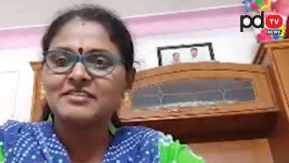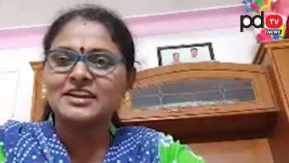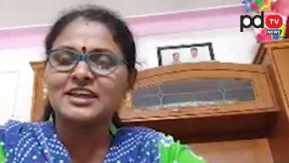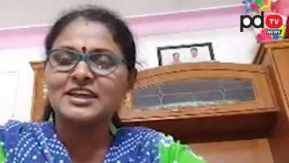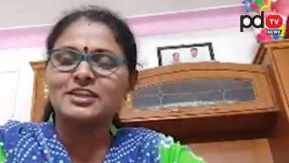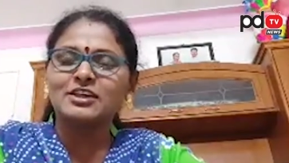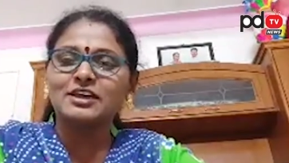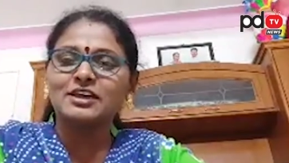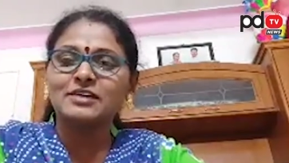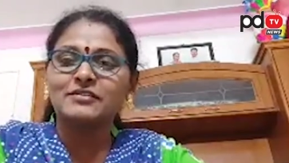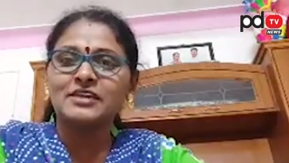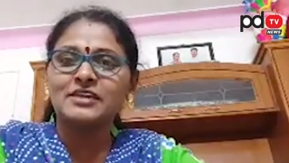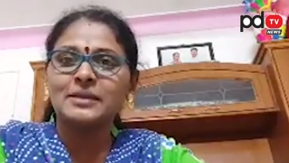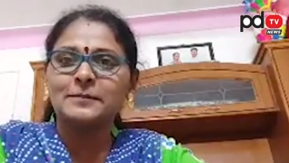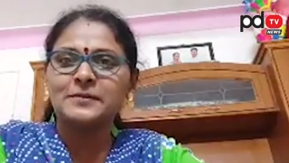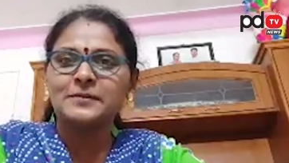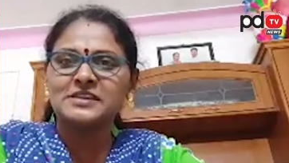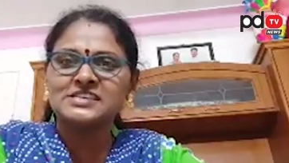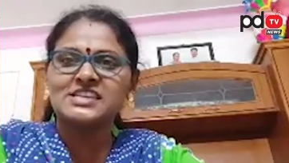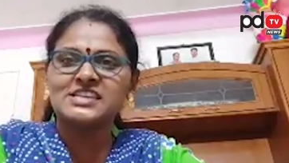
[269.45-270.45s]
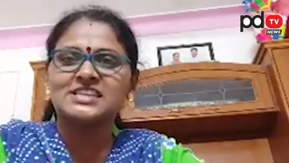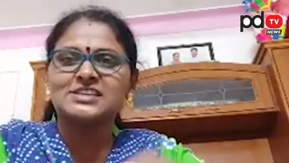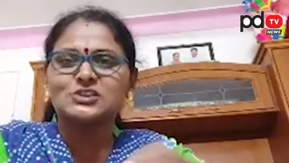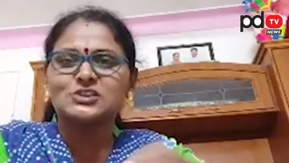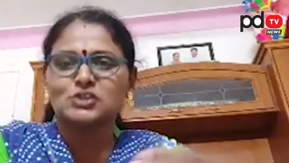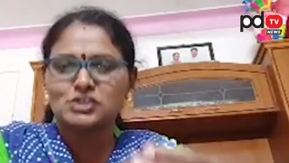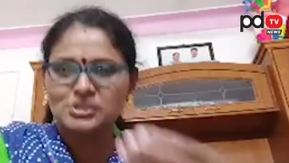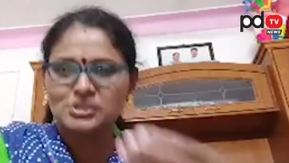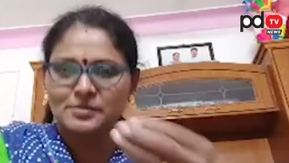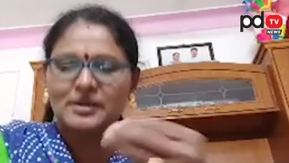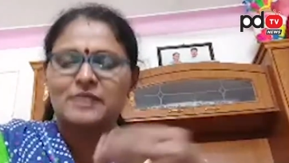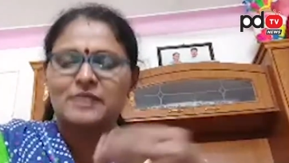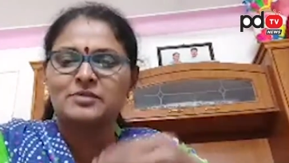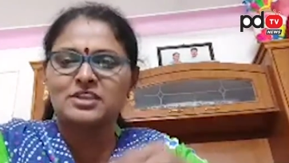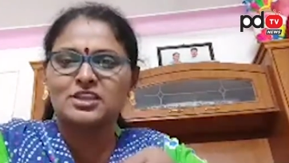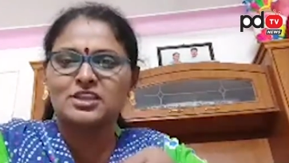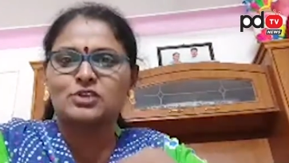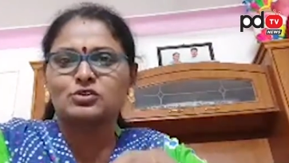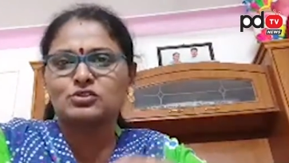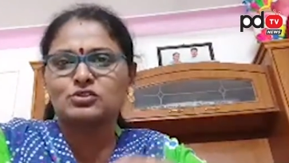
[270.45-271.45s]
వీడేదో వీడి పిచ్చి తీసుకొచ్చి మన
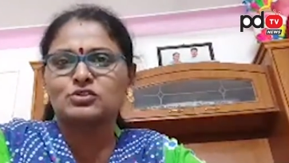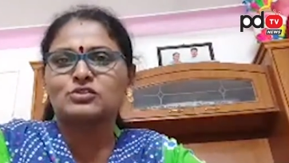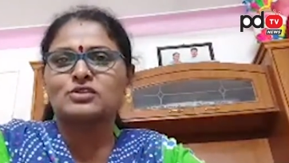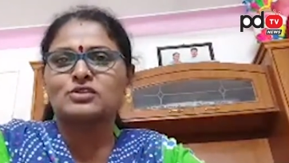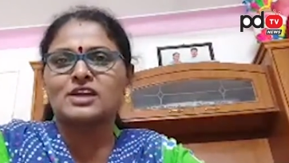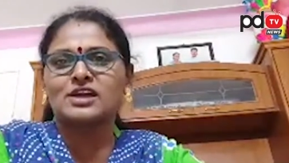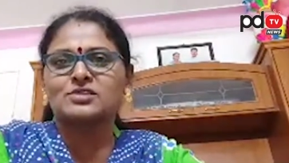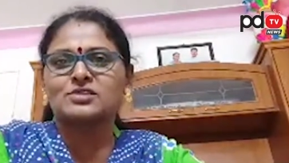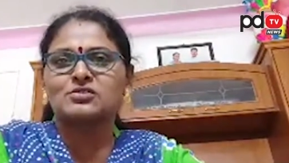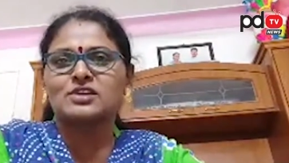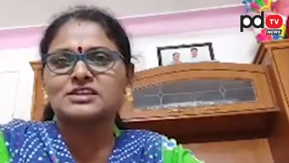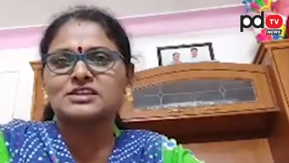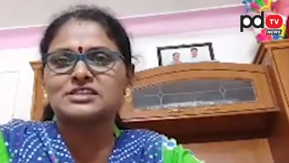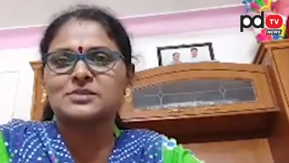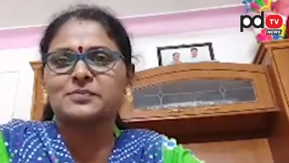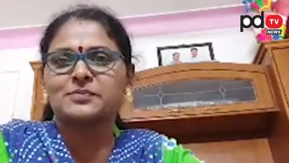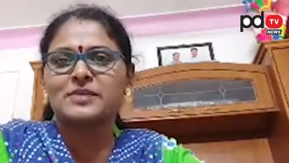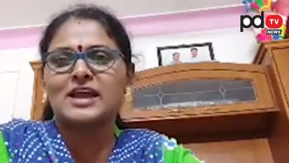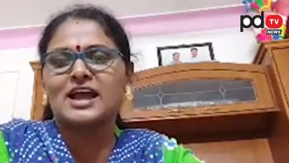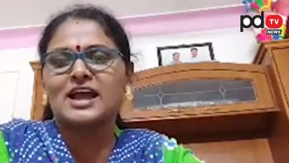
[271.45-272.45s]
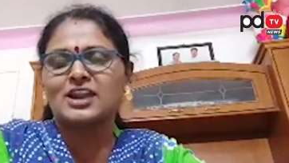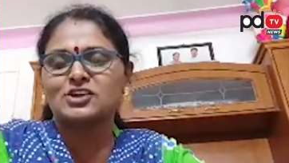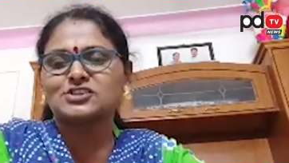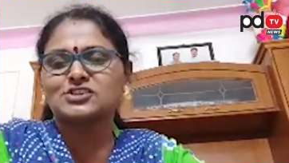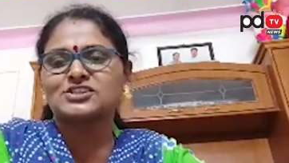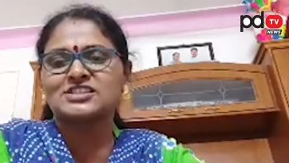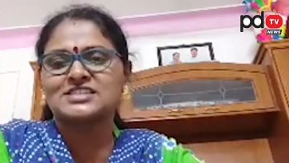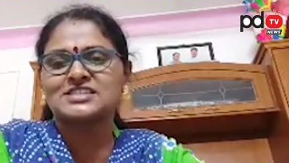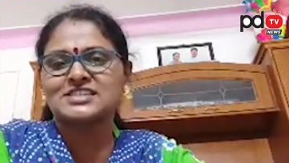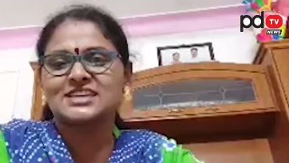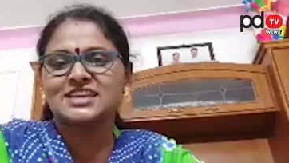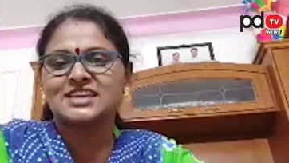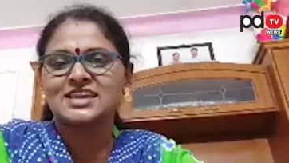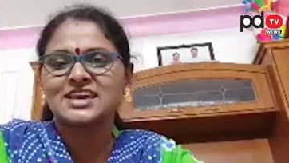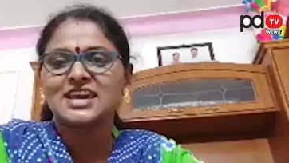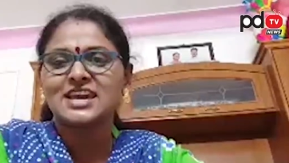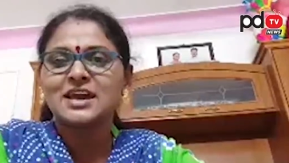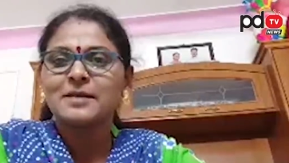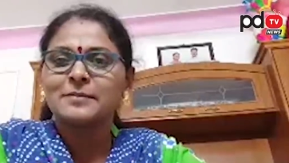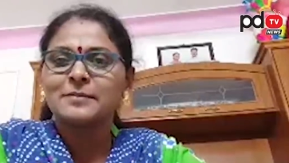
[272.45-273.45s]
మీద రుద్దుతున్నారు అని చెప్పి ఆలోచించి
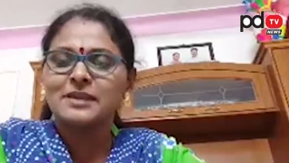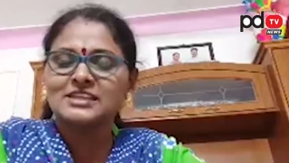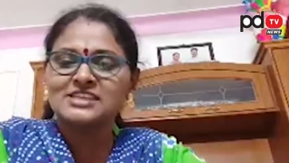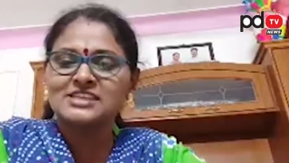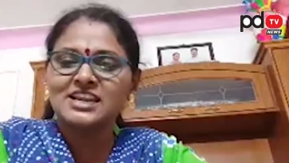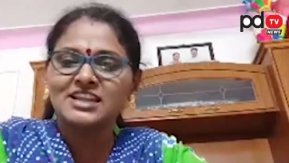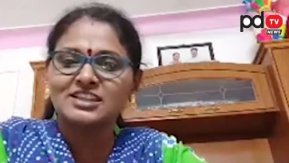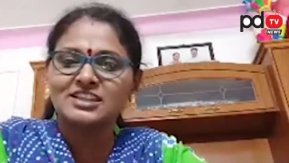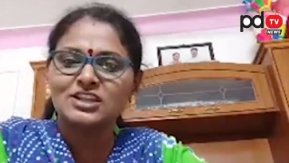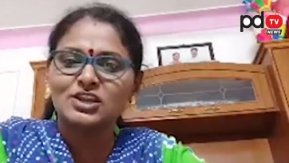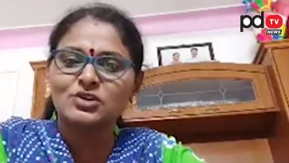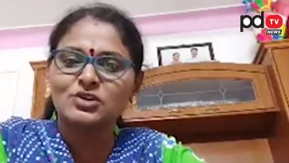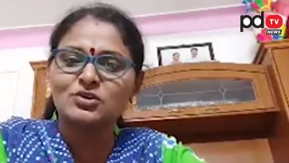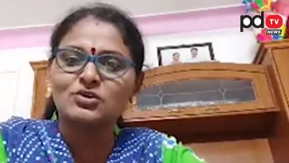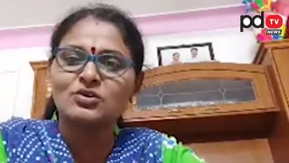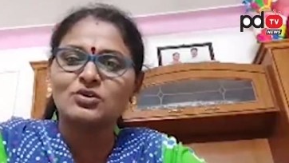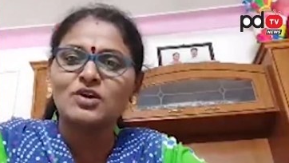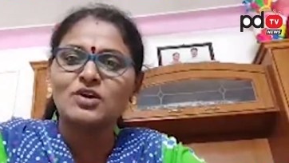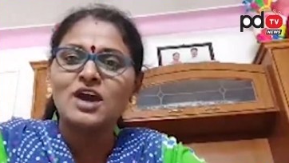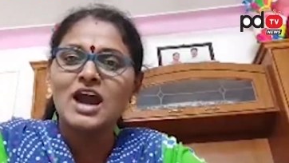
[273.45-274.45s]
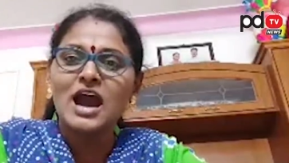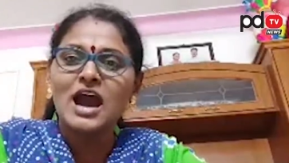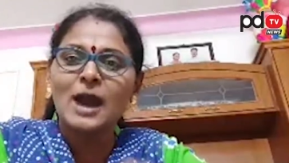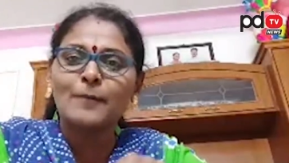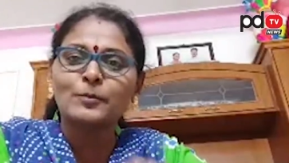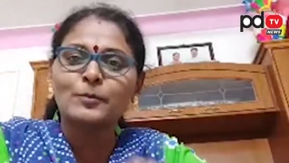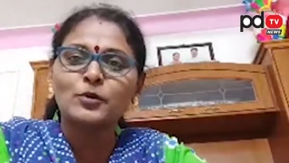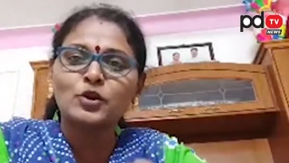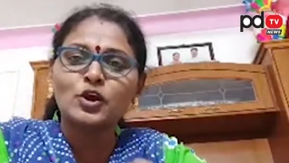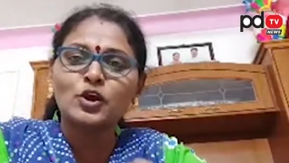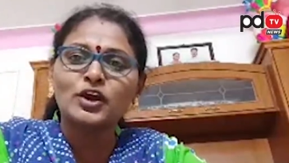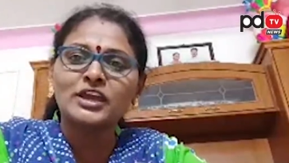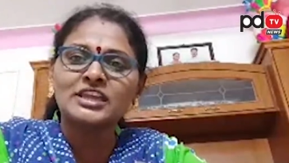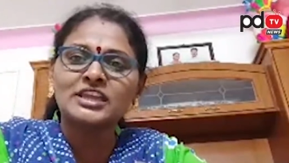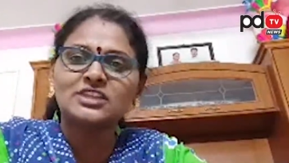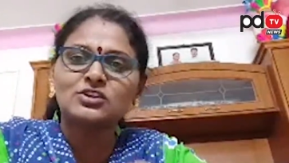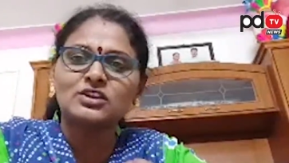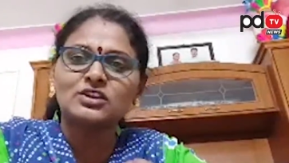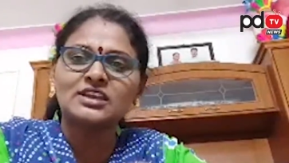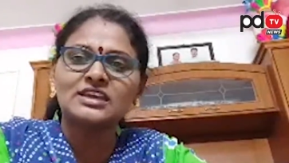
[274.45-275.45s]
ప్రజలందరూ ఆ
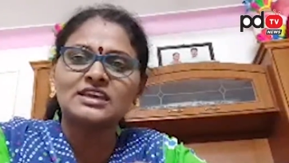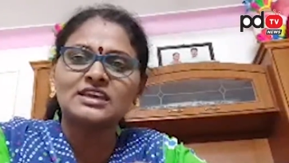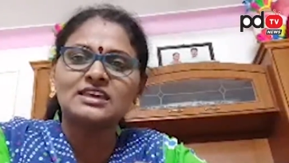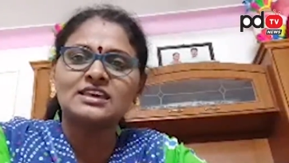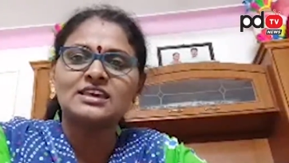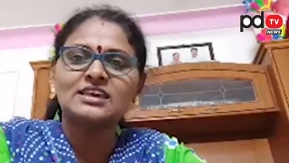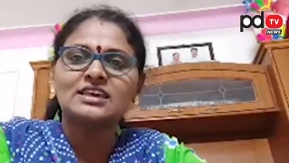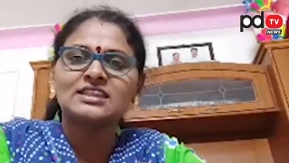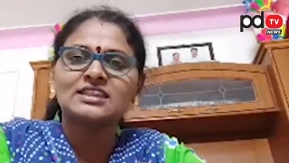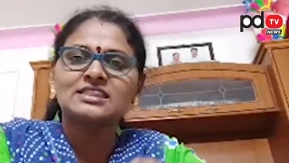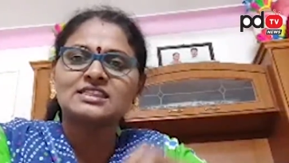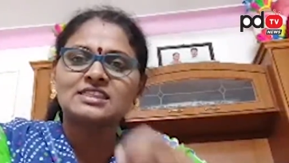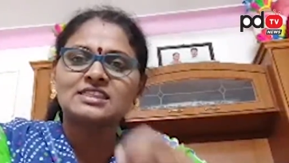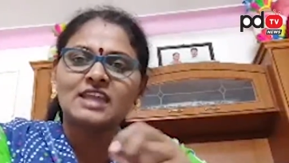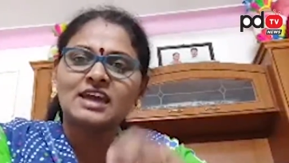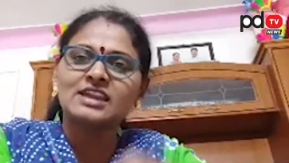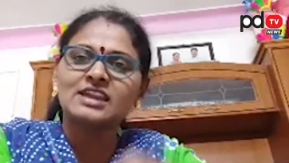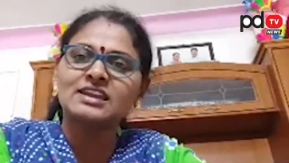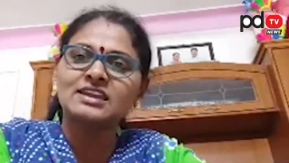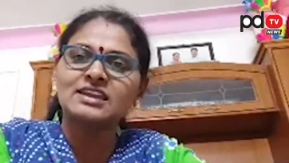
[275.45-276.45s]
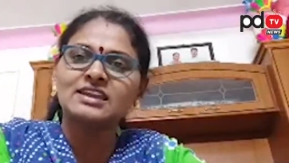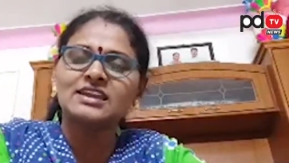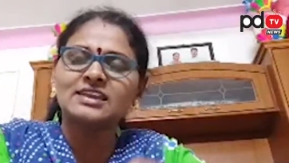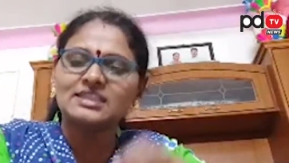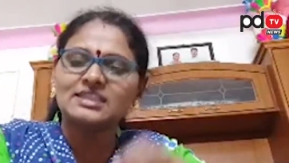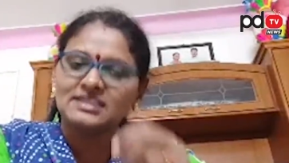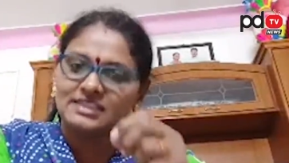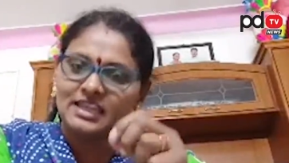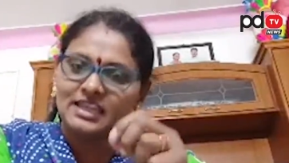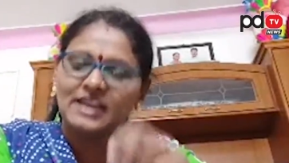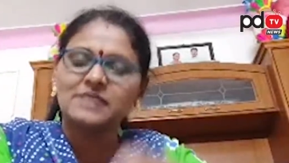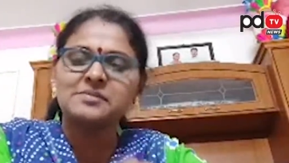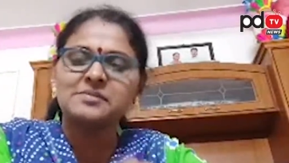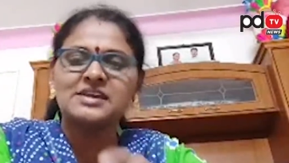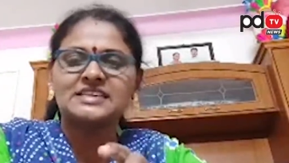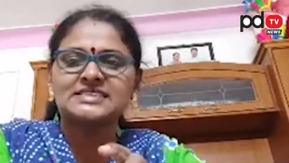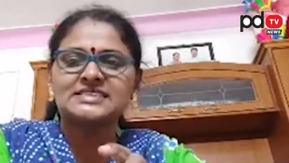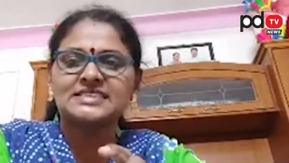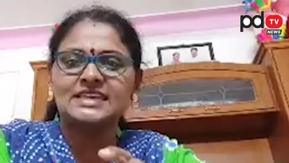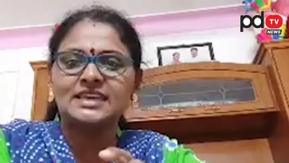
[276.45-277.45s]
పురోహితుని తర్ని
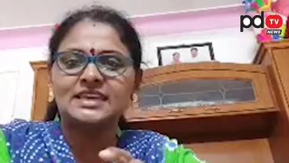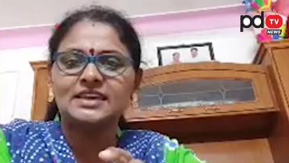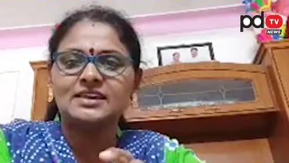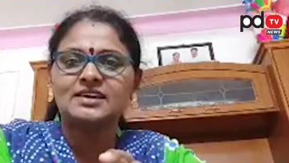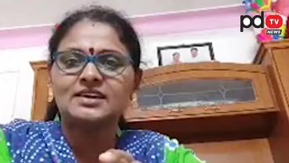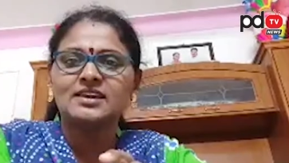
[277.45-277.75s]
తరిమేసి